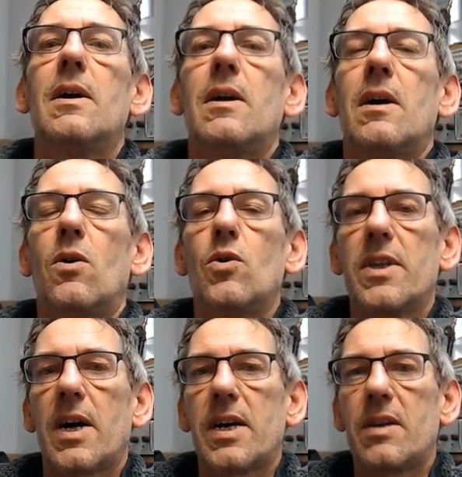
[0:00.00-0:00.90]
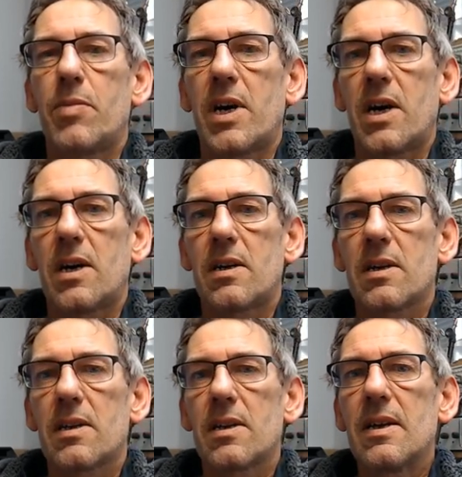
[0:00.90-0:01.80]
und ein paar
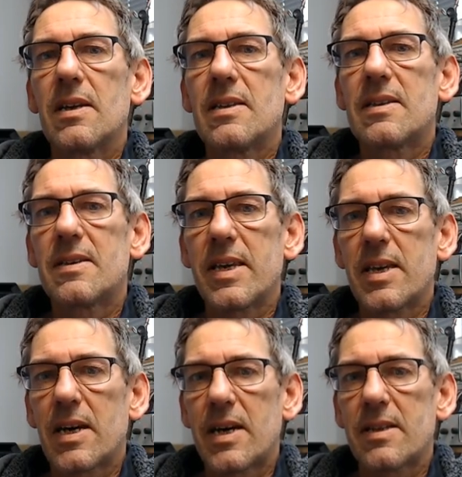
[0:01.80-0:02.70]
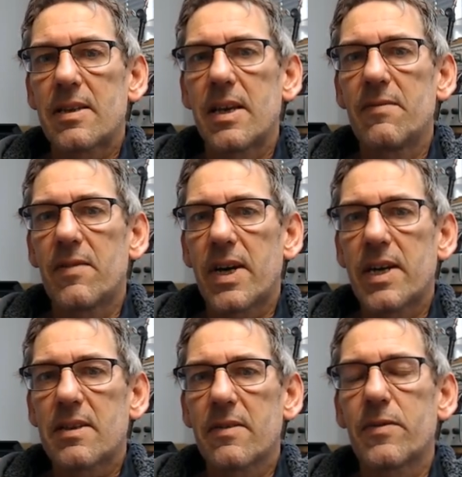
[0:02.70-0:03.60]

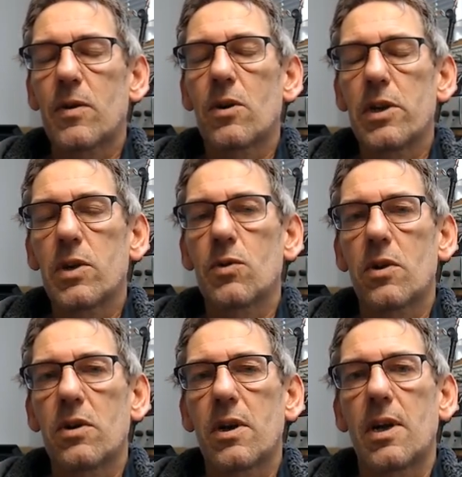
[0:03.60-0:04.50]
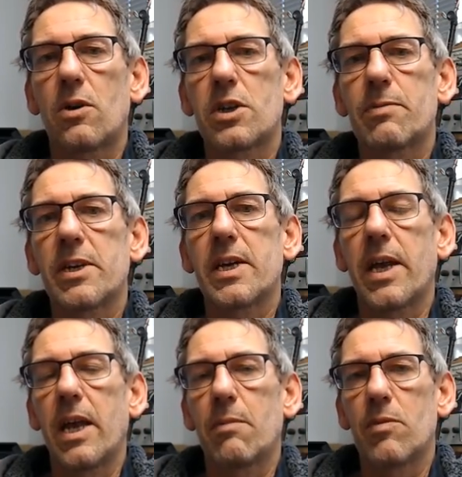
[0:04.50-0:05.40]
Sicherheitshinweise für euch und eure Lautsprecher
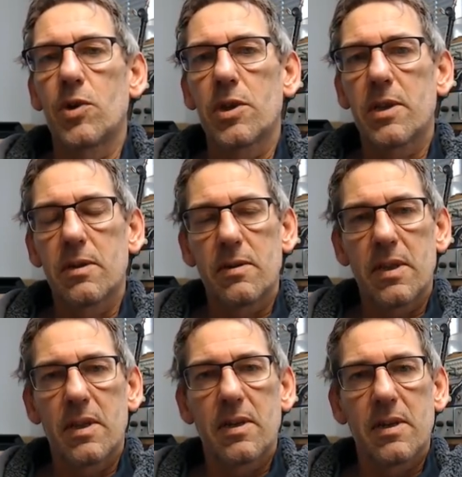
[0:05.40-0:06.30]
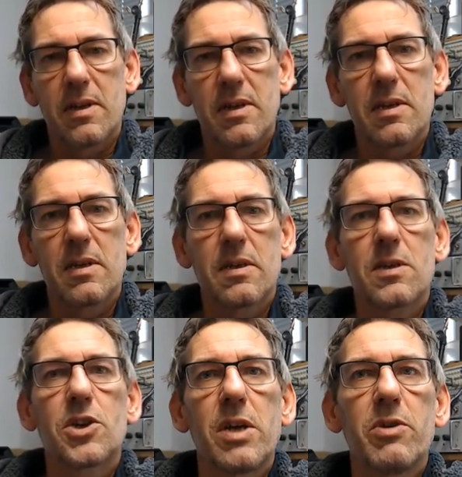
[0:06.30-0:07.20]
geben möchte. Und äh, ich
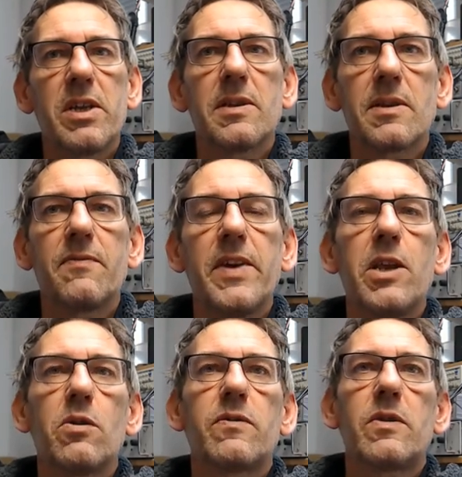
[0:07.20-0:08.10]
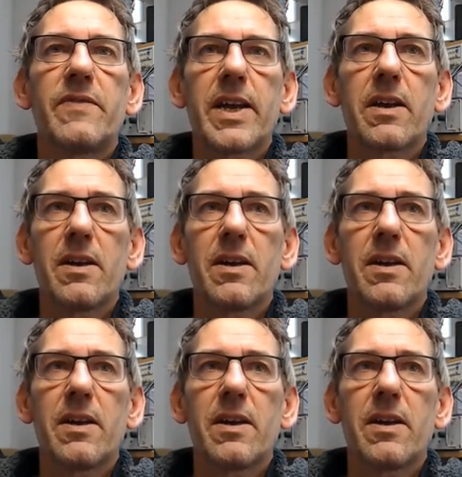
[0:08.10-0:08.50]
schiebe dieses Video vorweg